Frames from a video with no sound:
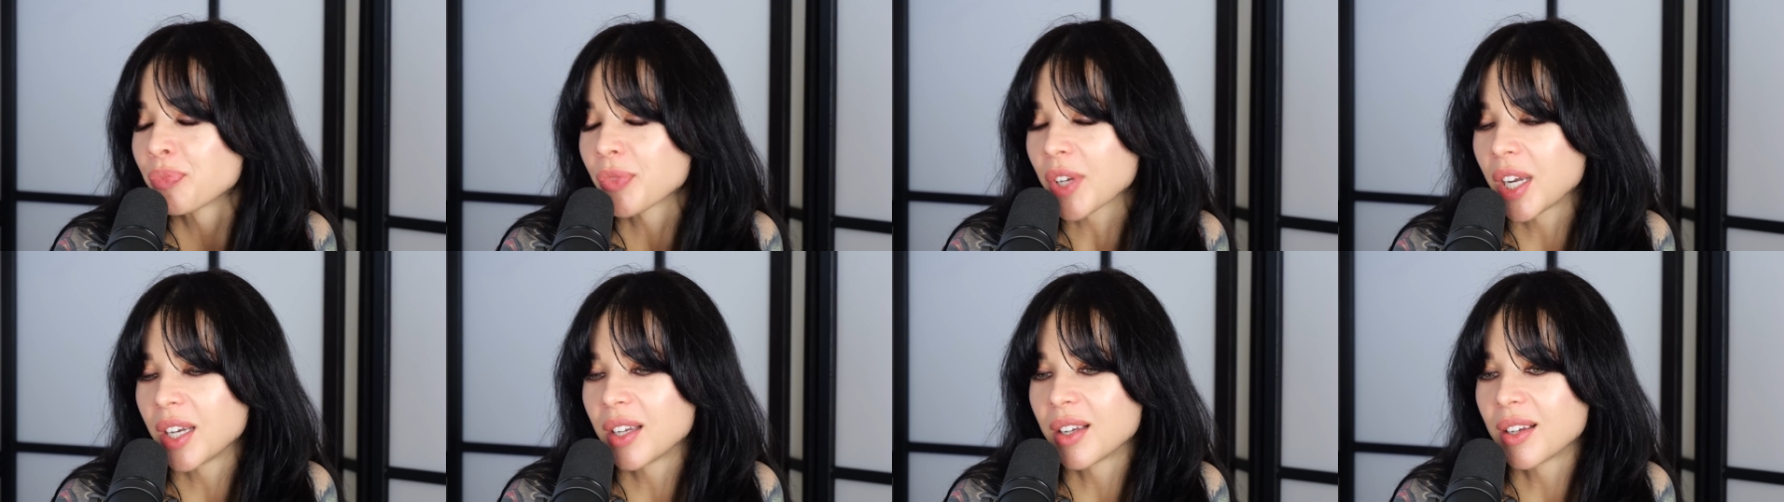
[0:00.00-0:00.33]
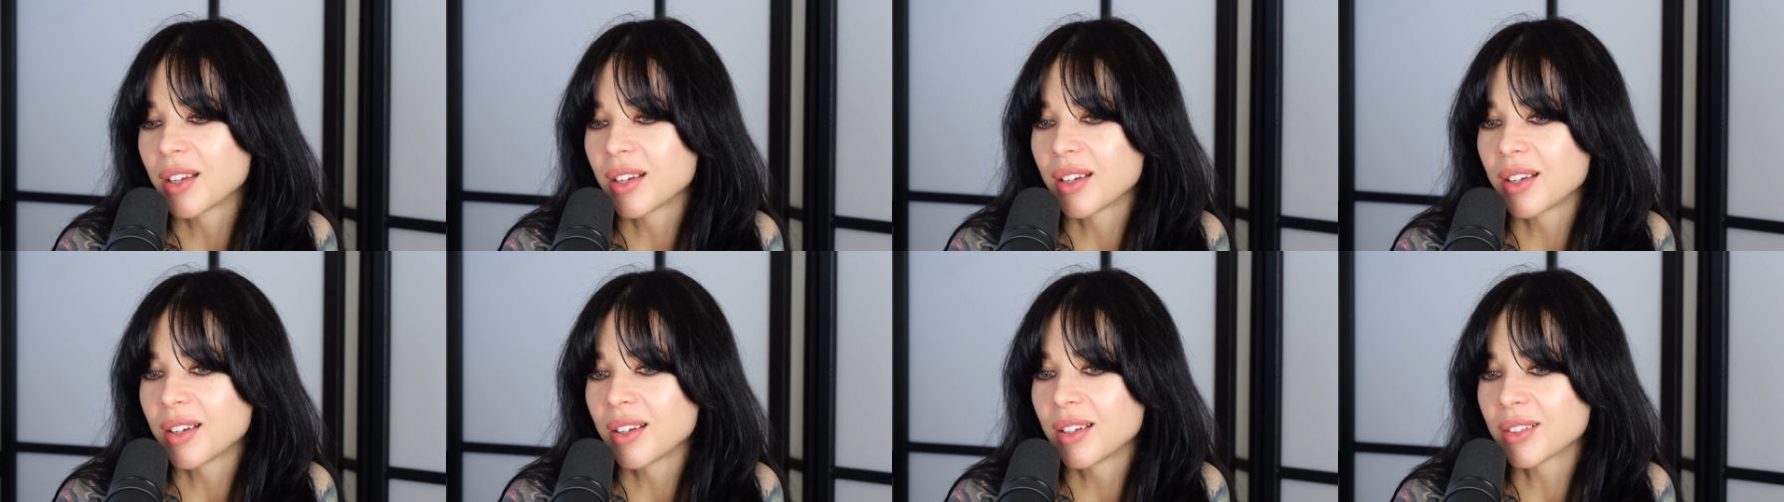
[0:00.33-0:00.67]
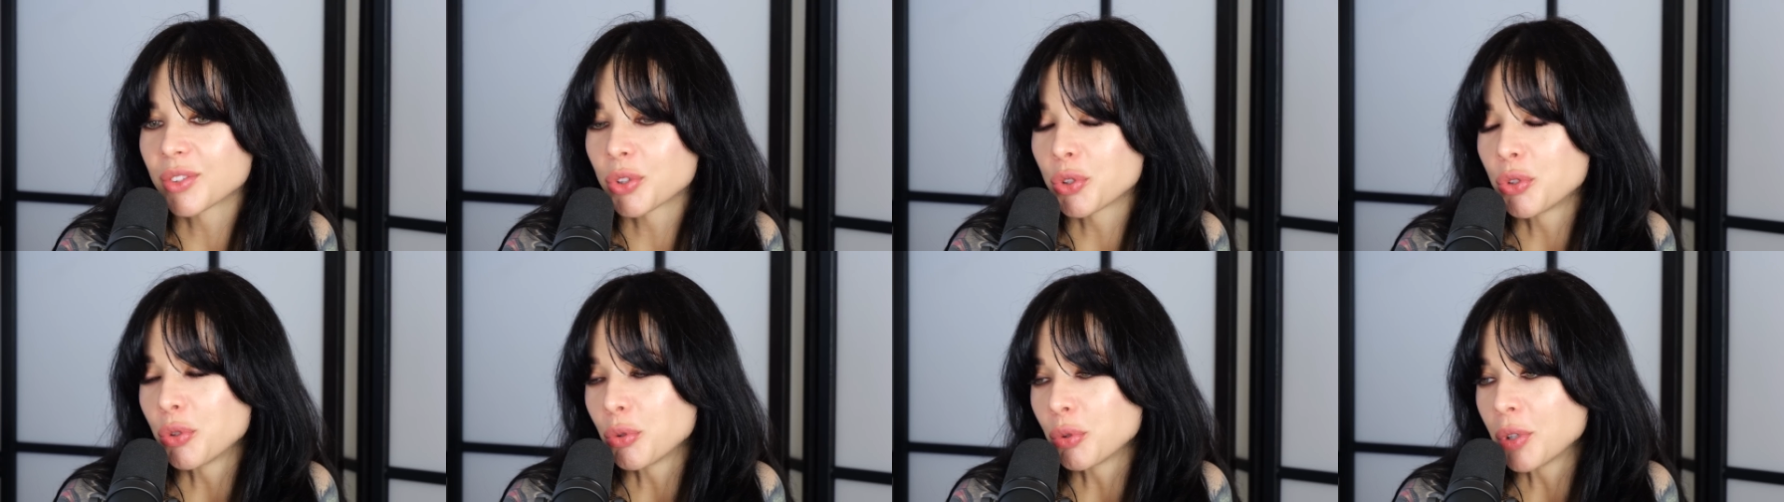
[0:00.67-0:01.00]
y,
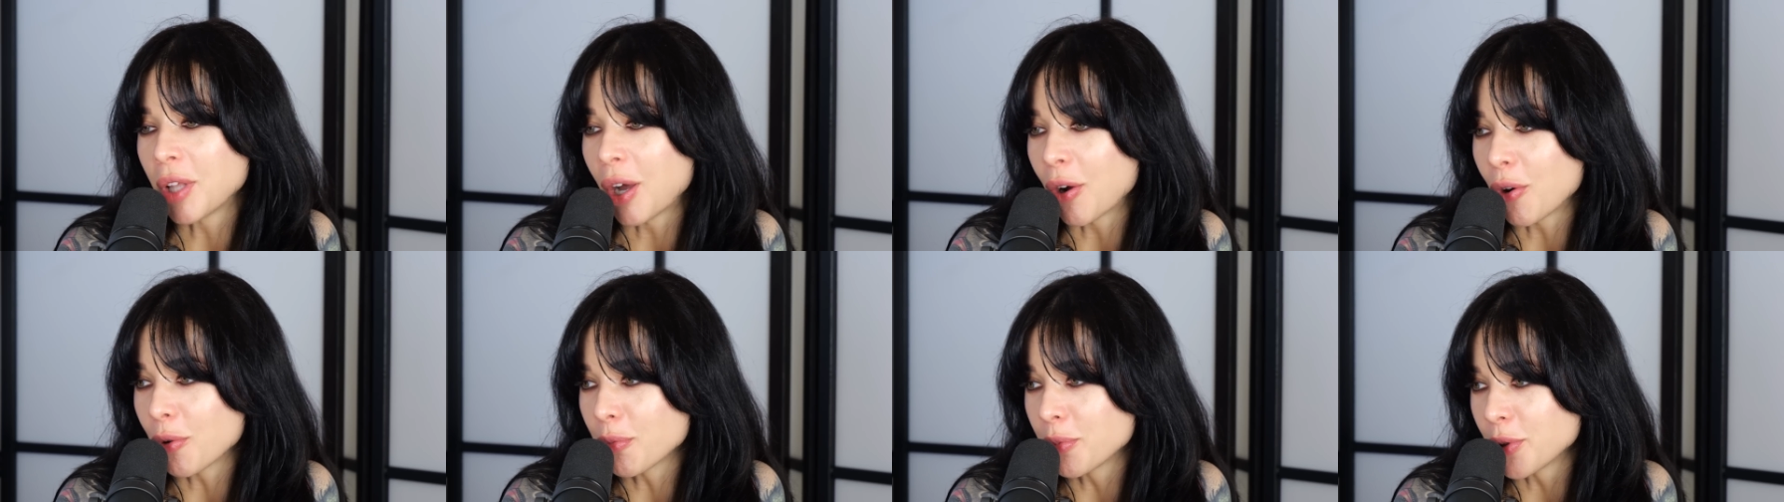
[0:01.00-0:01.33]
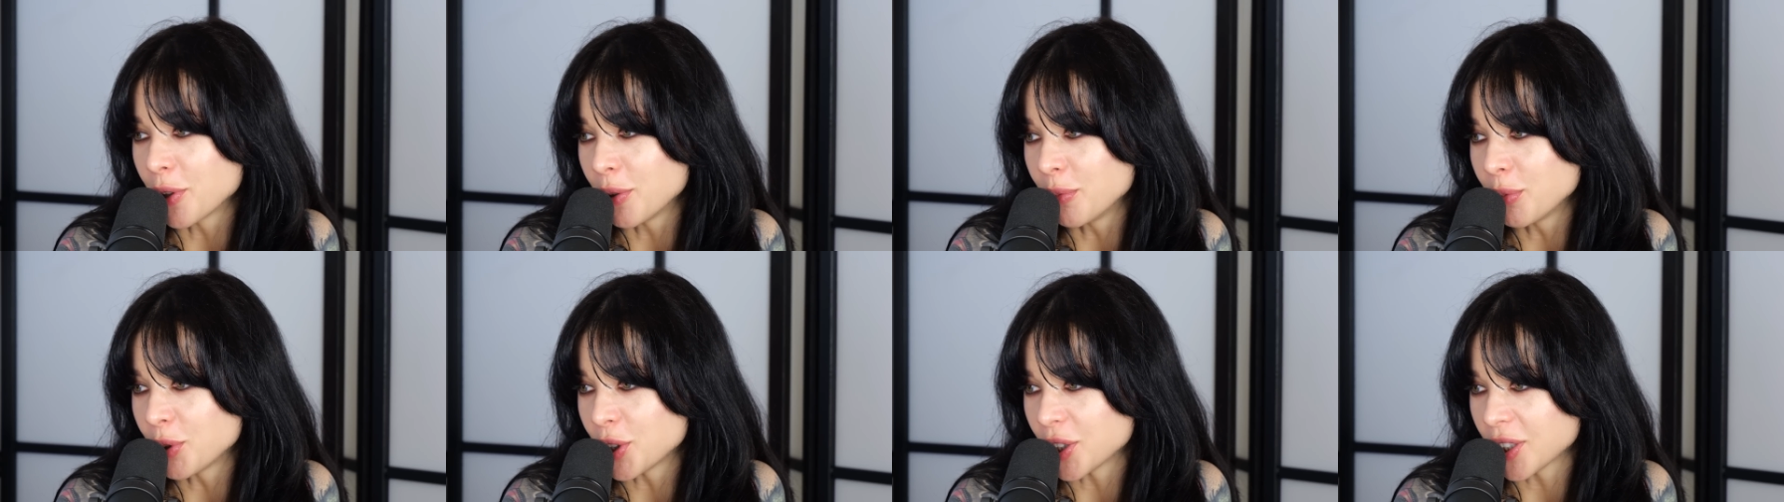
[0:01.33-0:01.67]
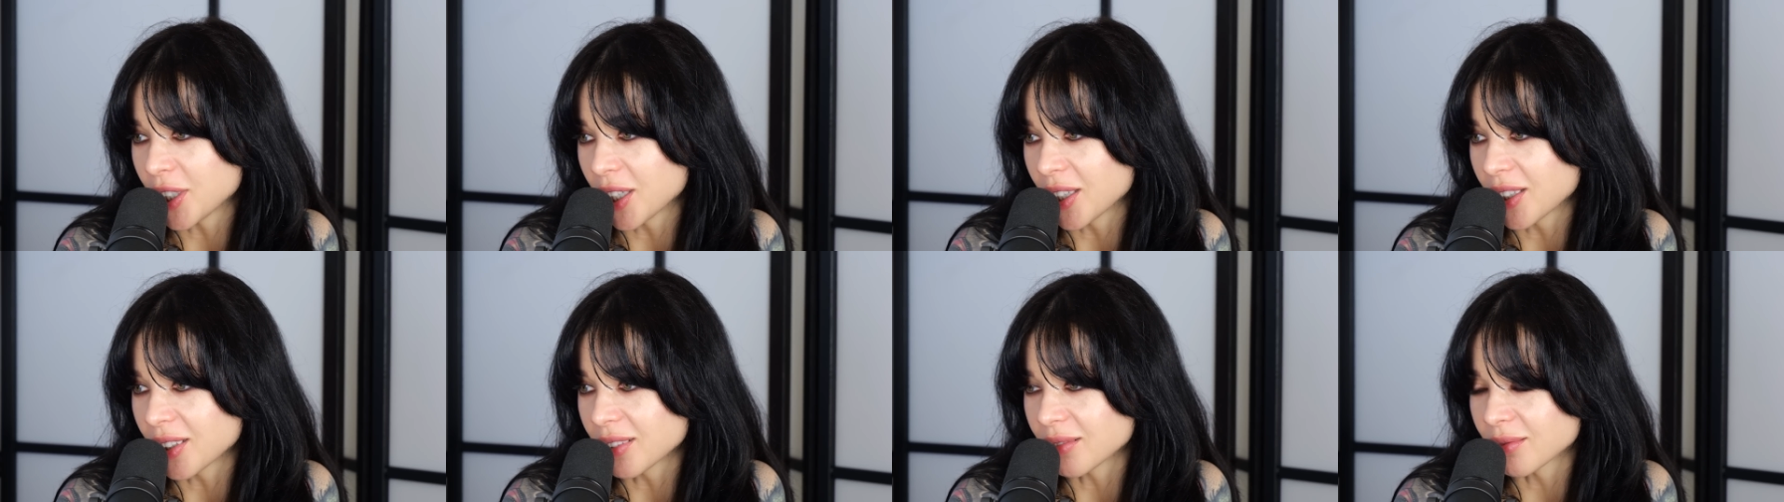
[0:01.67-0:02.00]
to nie udałoby im
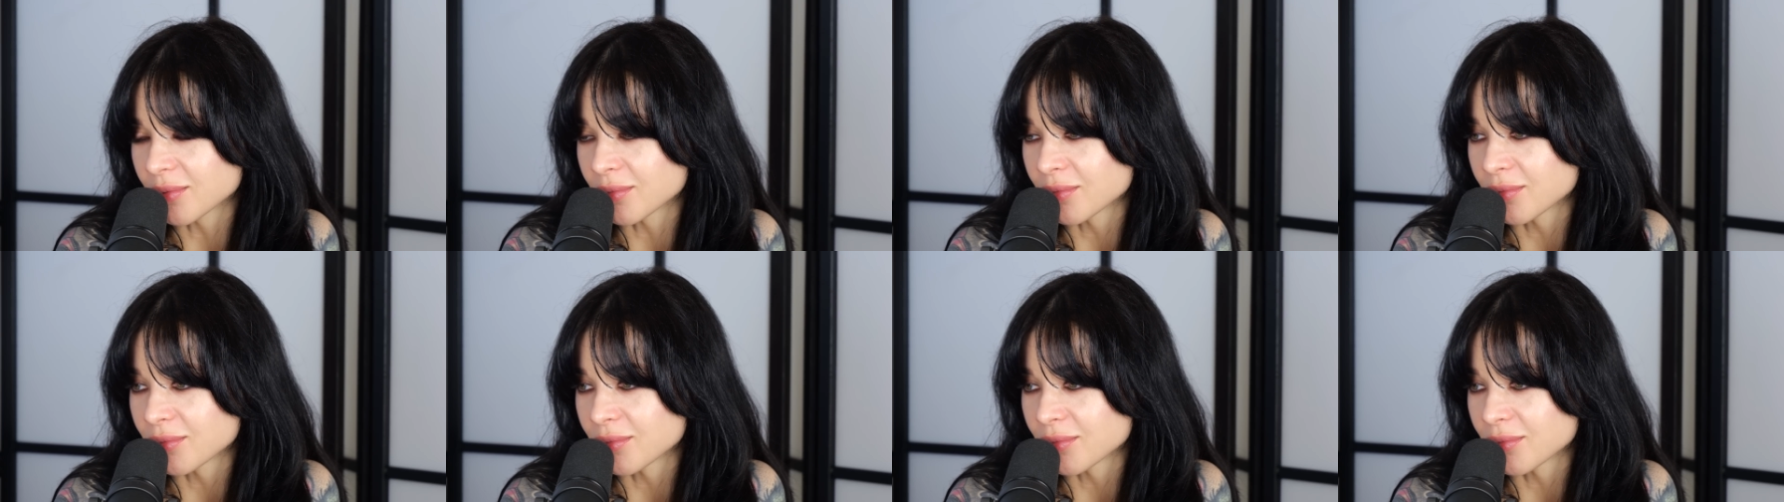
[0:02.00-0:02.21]
się